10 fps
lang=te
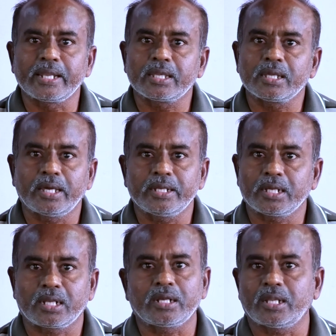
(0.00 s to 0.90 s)
డ్రింకింగ్
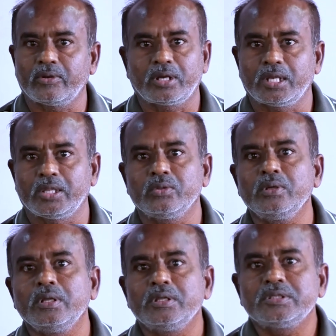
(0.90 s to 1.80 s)
కానీ ఎట్లాంటి అలవాటు
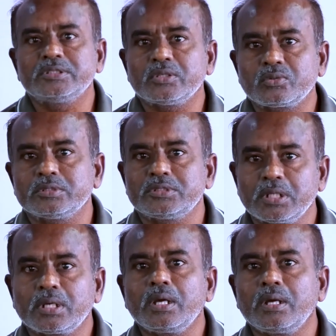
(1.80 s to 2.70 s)
లేదు పునర్జన్కి
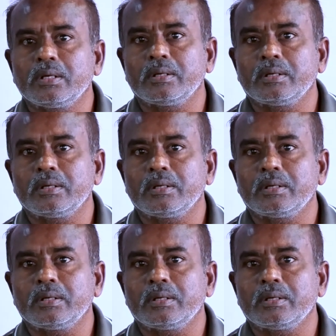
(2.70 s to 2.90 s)
వచ్చినాక